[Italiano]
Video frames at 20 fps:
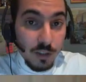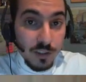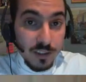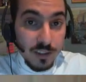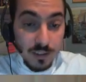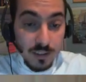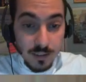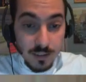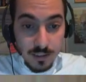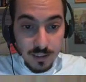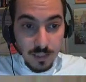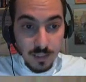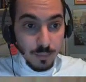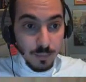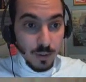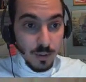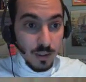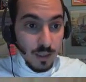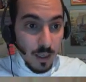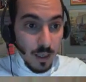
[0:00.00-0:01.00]
a livello
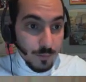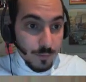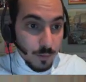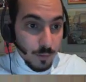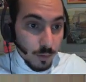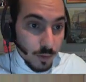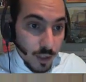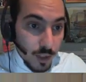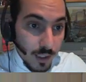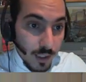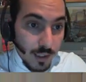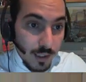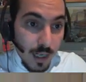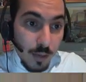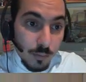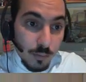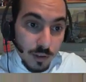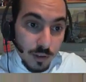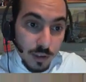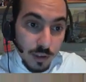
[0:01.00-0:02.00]
66, più di tanto, c'è
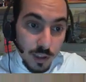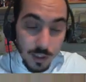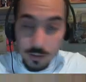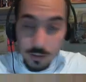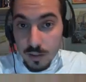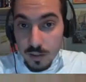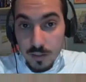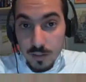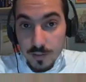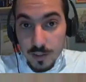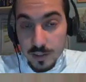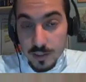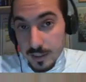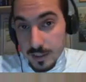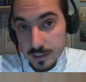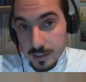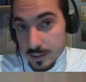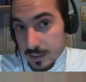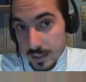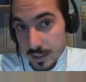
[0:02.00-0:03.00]
l'account di Jackton a livello
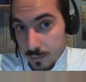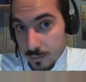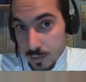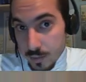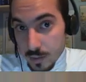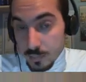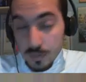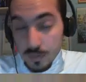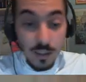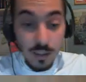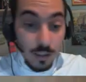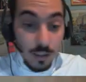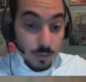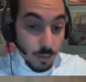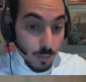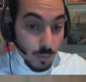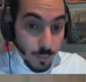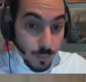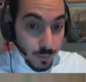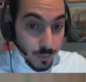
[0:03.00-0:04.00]
66, quindi più di
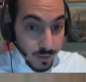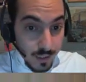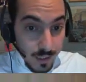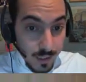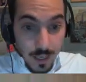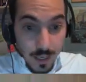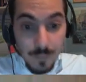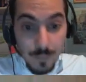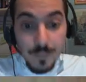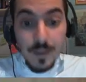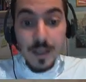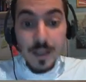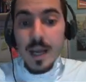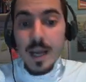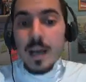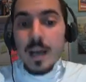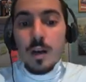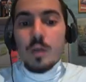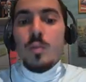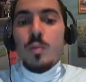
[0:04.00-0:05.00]
tanto non può salire.
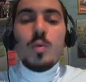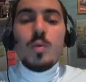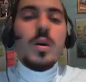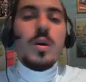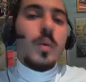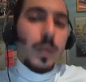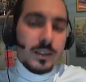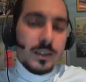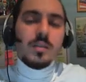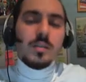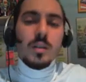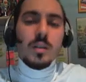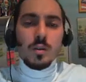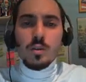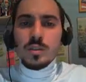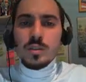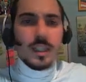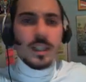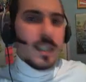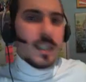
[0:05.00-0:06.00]
E comunque questa è una
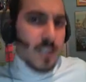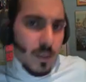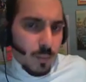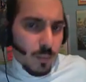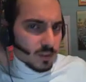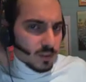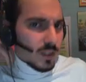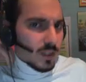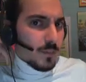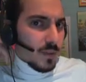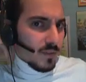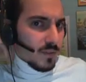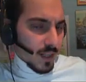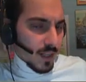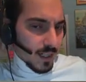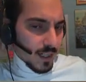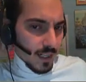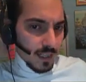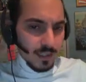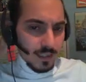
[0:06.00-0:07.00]
cosa che si può sempre
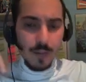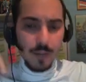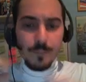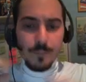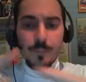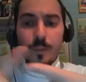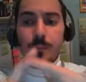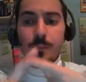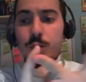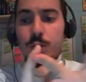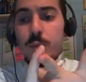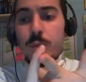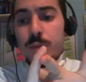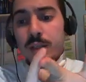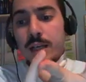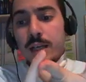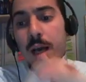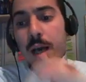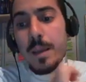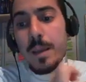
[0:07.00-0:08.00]
fare nel tempo.
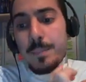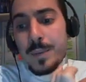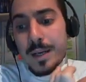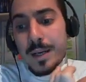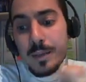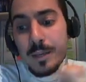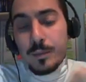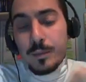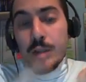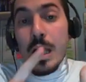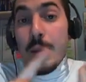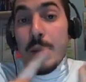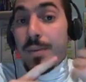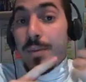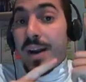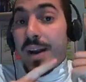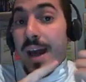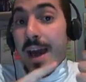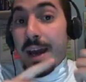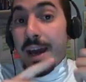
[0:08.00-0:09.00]
Dopodiché parliamo del
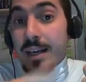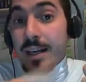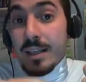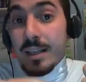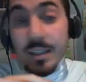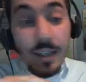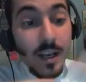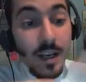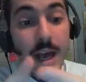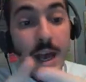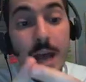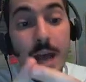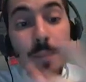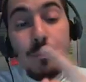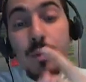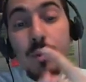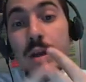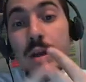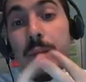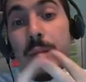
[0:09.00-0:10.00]
break
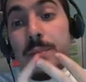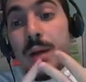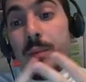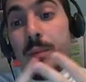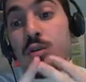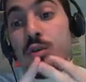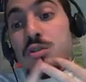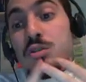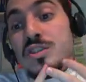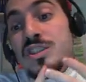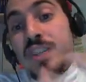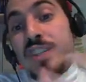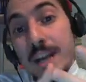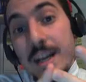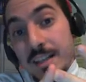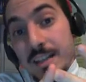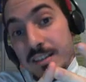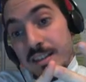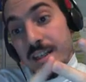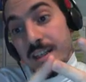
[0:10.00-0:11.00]
e poi abbiamo lo
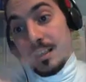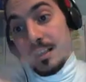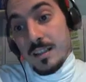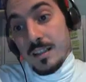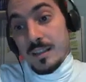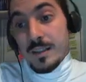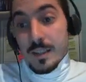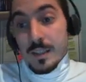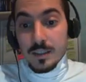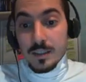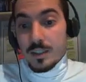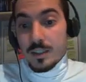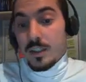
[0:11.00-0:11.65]
strengthening,